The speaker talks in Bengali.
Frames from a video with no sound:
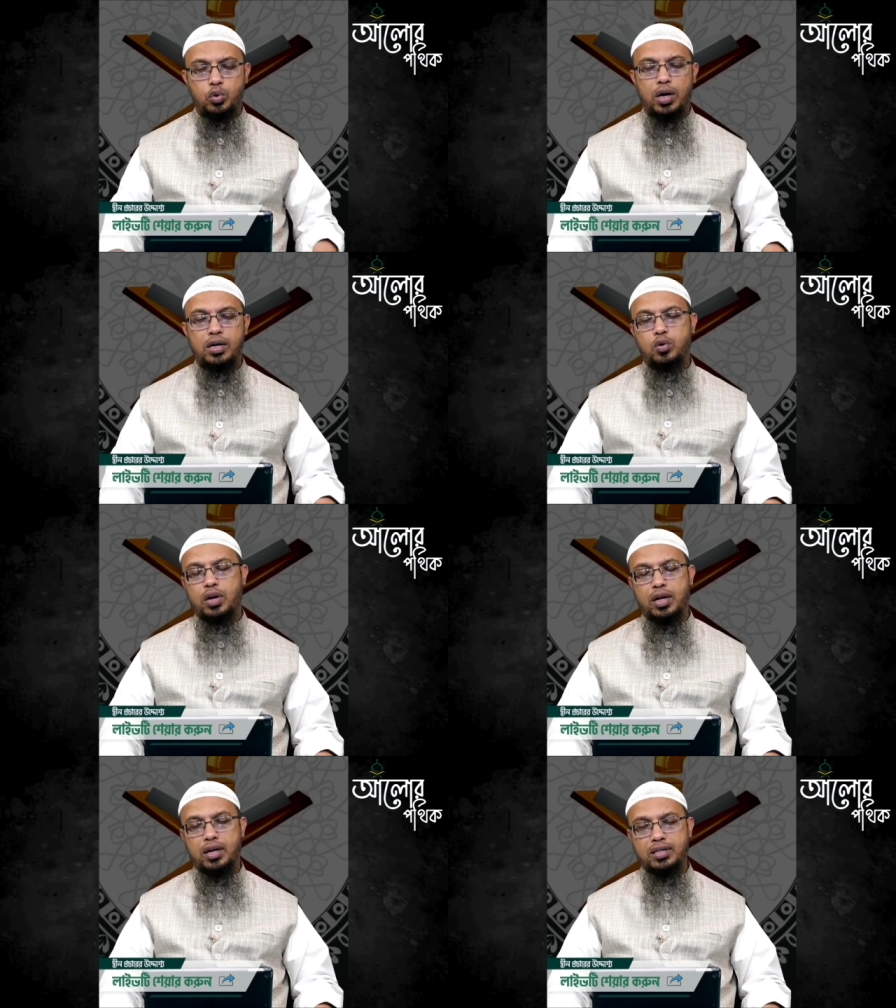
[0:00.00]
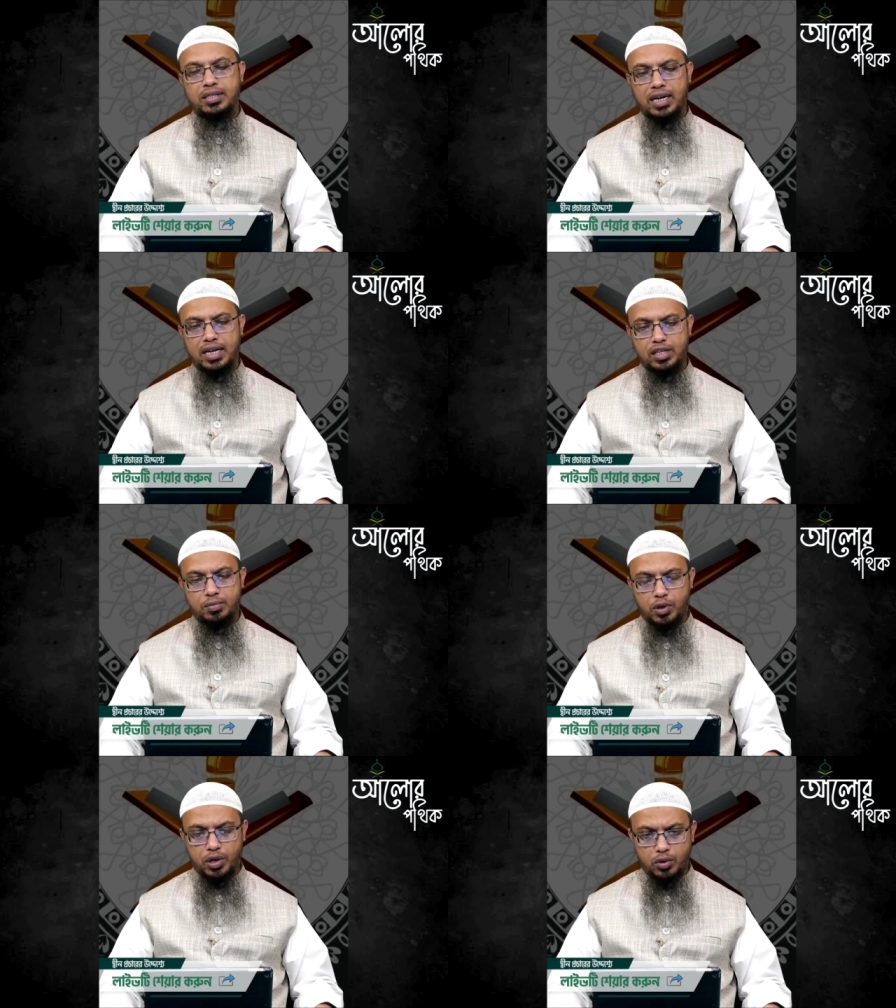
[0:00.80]
দোয়া করা জায়েজ
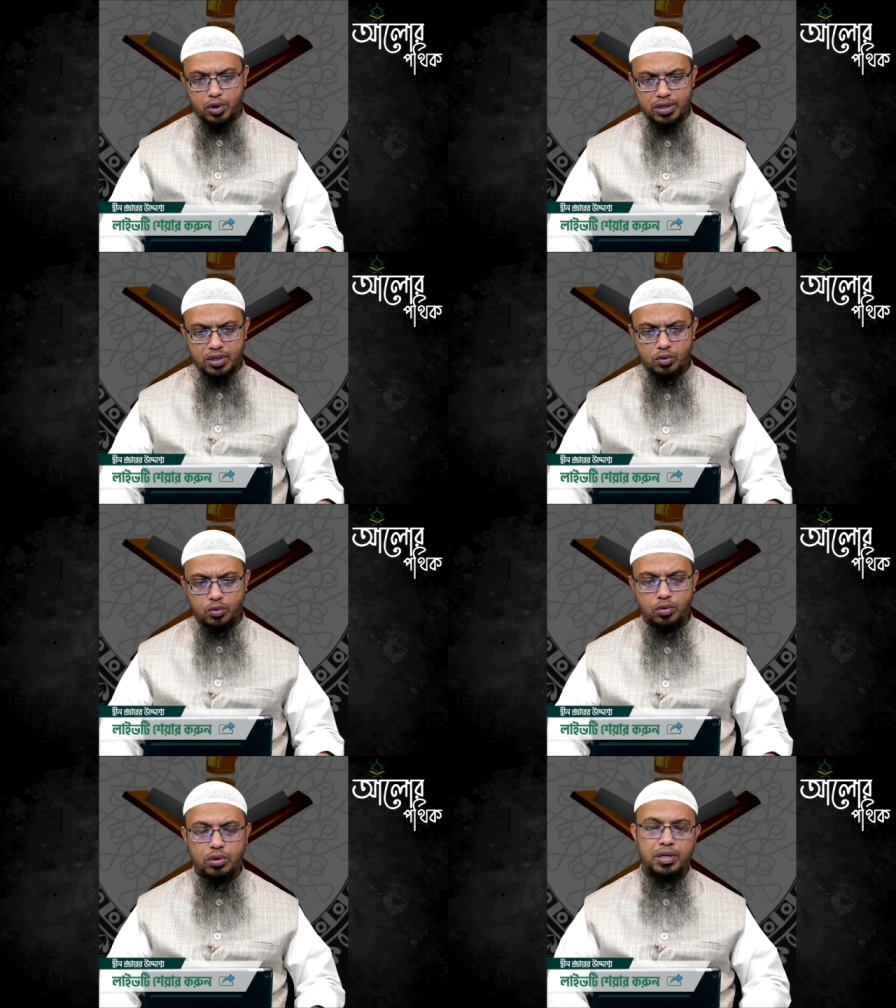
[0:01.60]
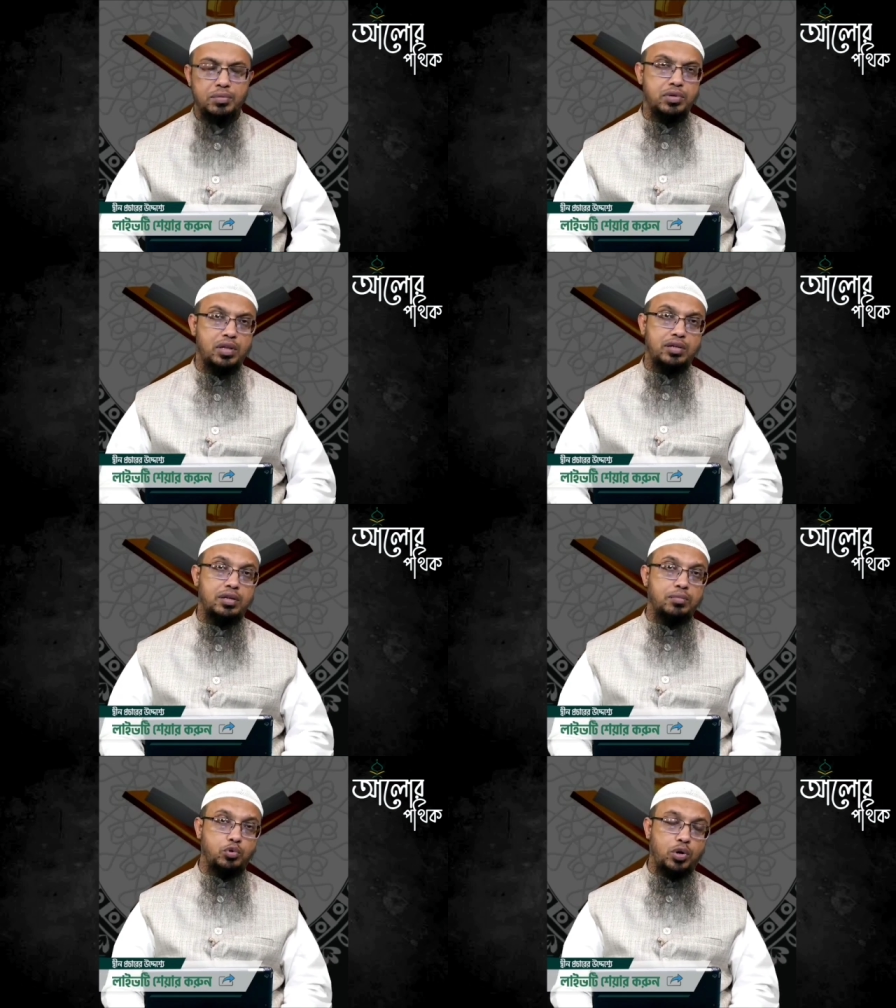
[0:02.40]
মনে করেন যেহেতু নবী করিম
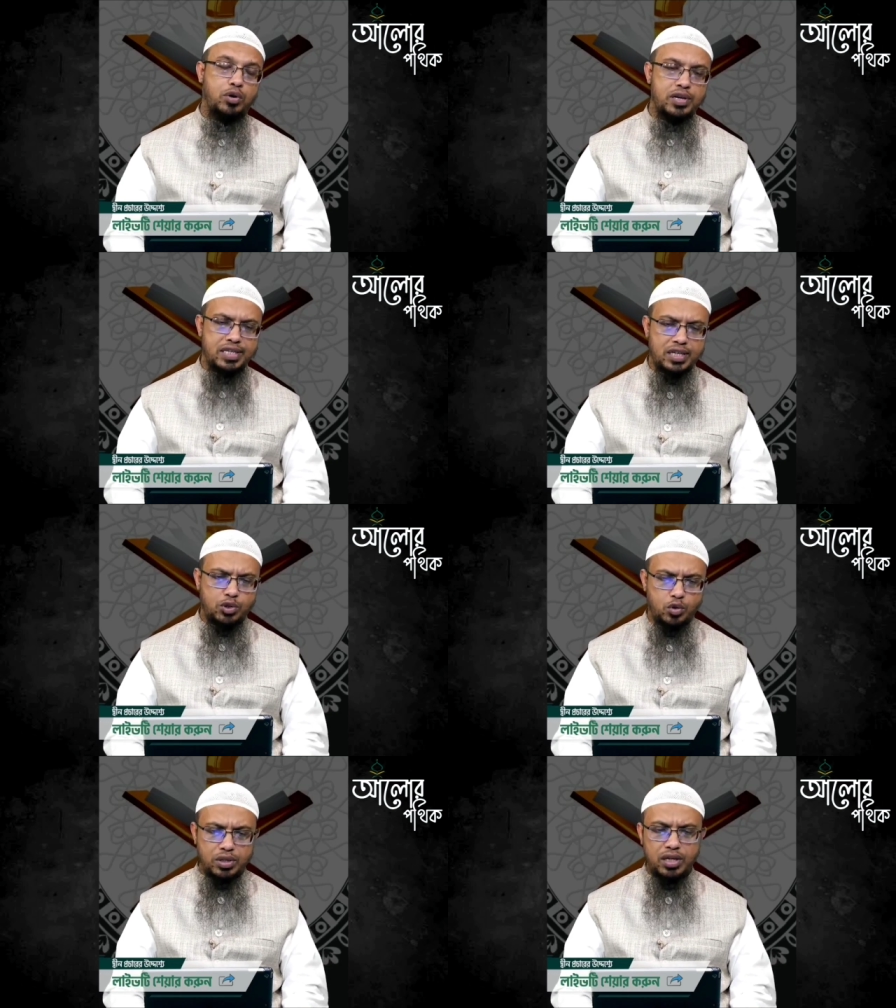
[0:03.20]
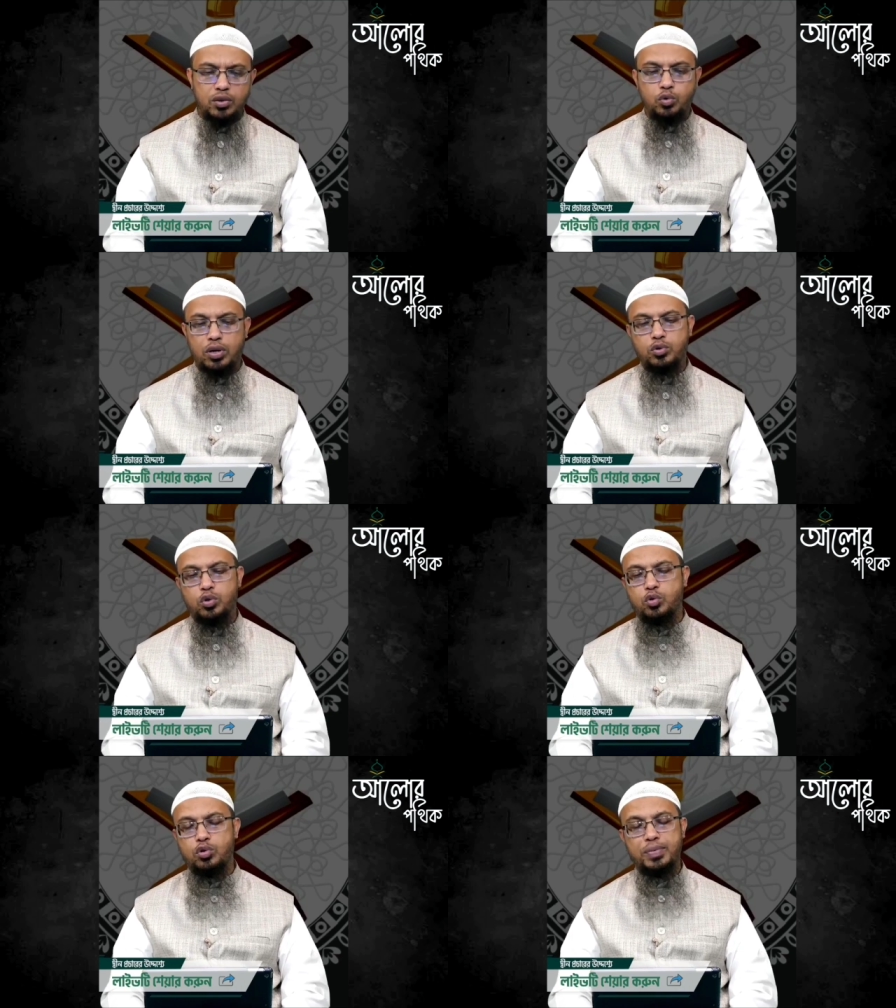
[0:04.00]
সাল্লাহ সাল্লাম দোয়া করার নির্দেশ করেছেন না দোয়ার
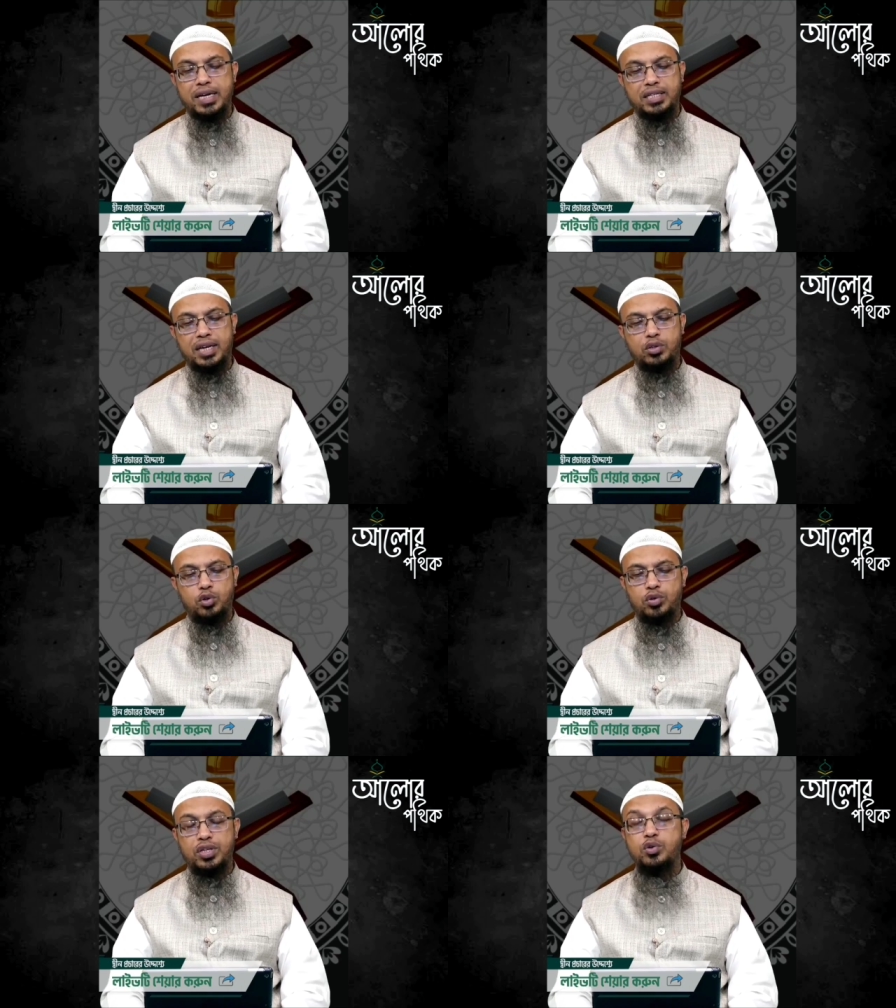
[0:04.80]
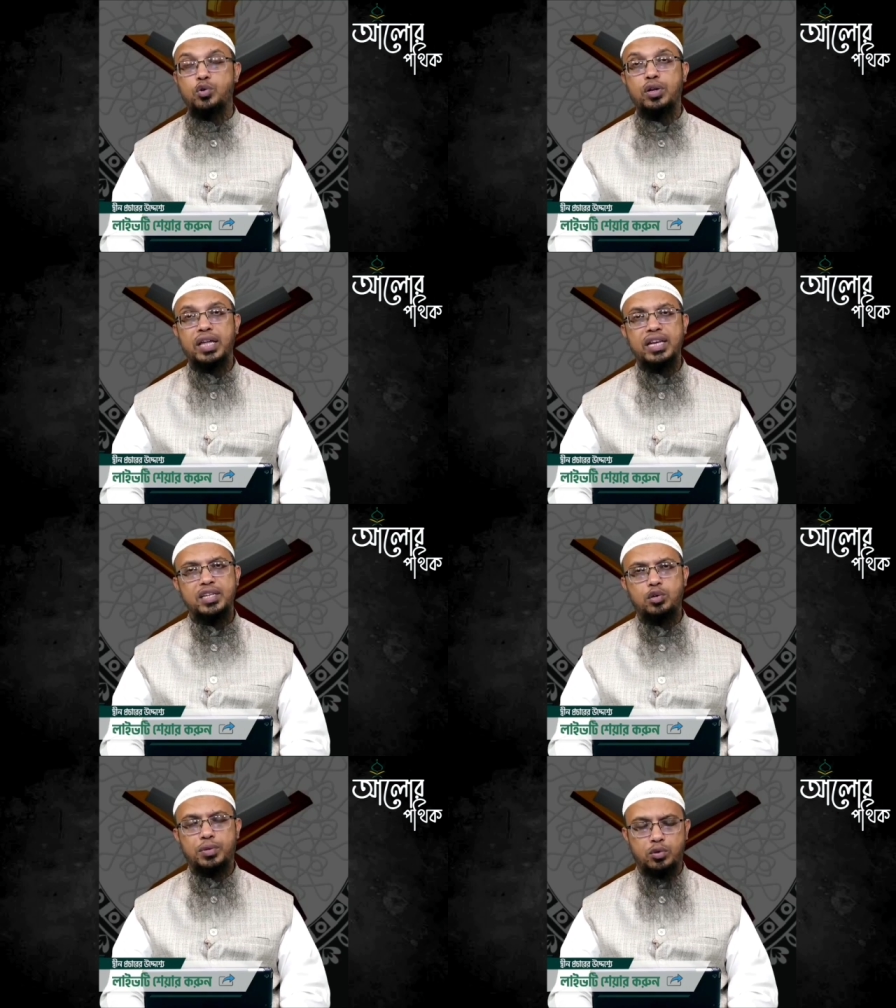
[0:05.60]
জন্য কোনো ভাষা শরীর ঠিক করে
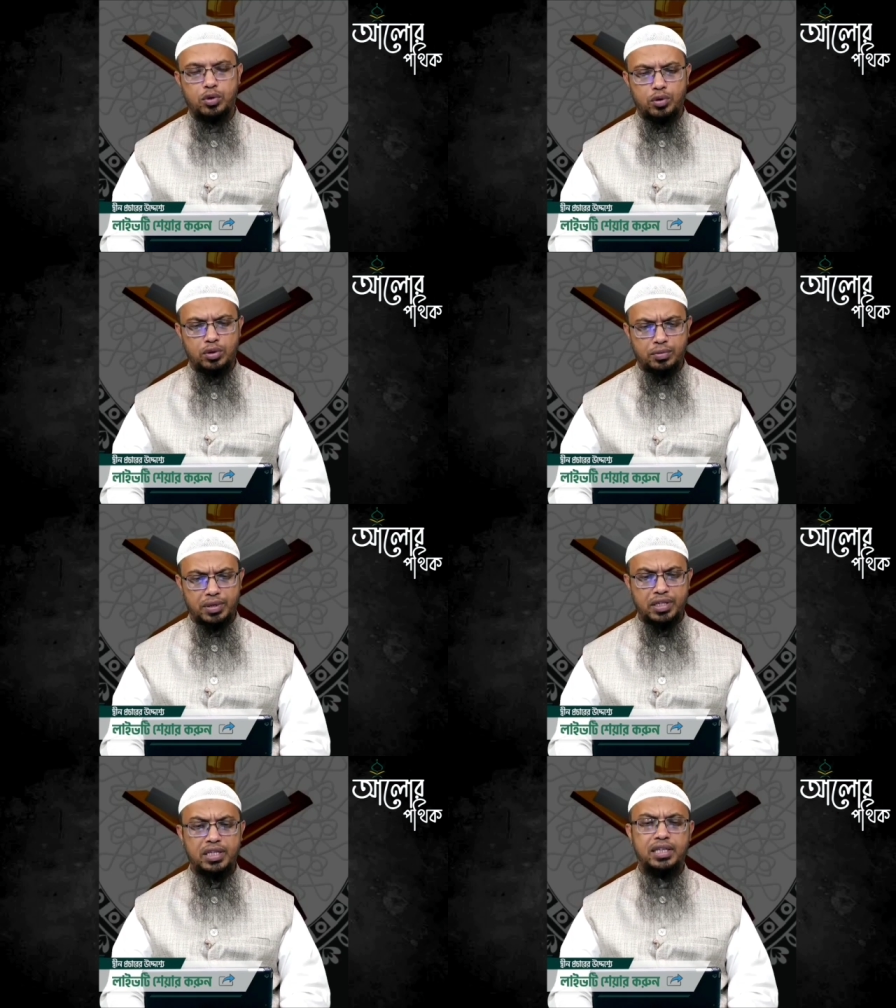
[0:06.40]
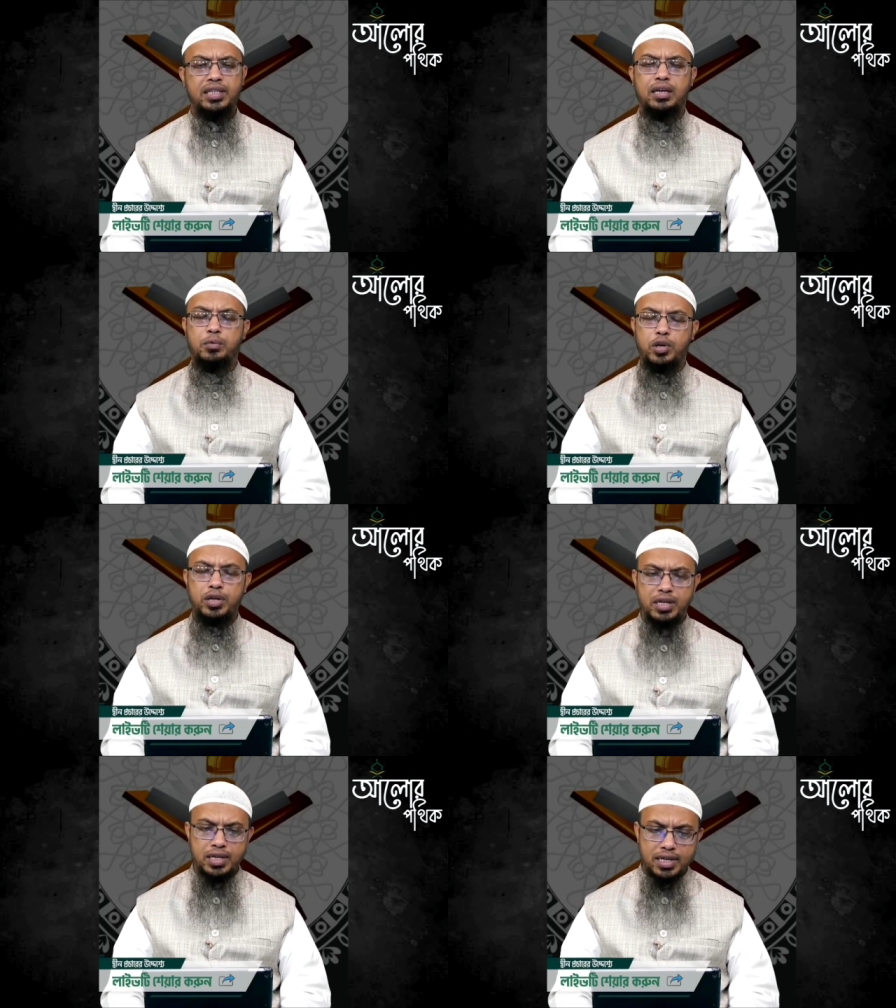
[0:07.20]
দেয়নি যে কোনো ভাষা দোয়া করা যেতে পারে সেই জায়গা থেকে তারা বলেন